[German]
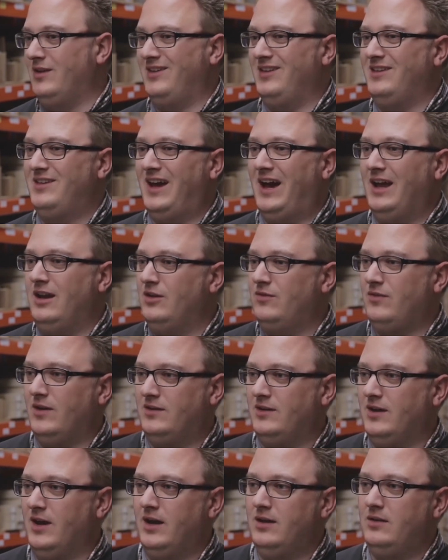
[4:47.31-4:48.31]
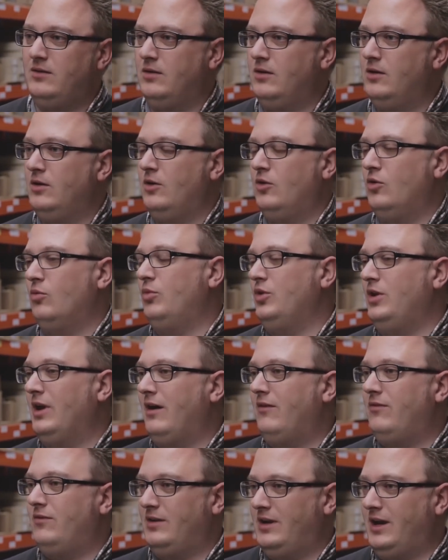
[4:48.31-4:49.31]
Das ist alles verzahnt und
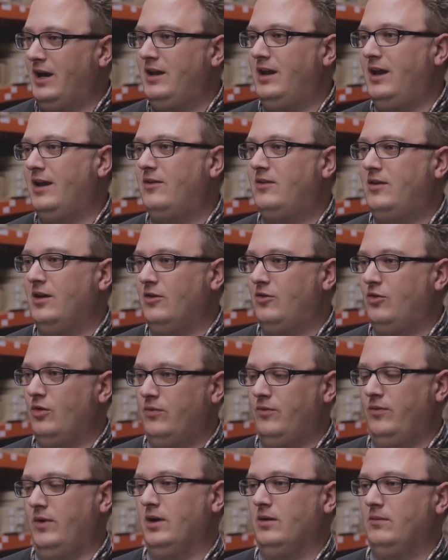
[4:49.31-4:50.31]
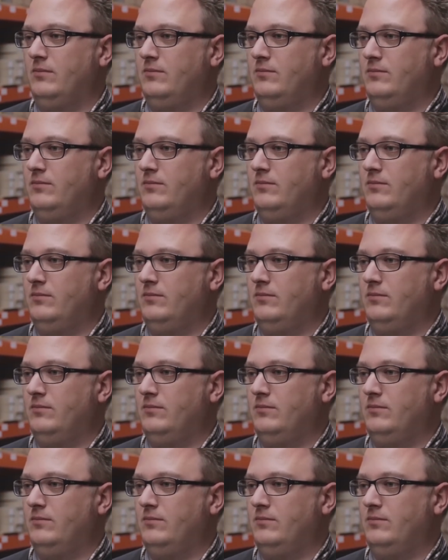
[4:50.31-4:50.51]
bedarf keiner externen Software.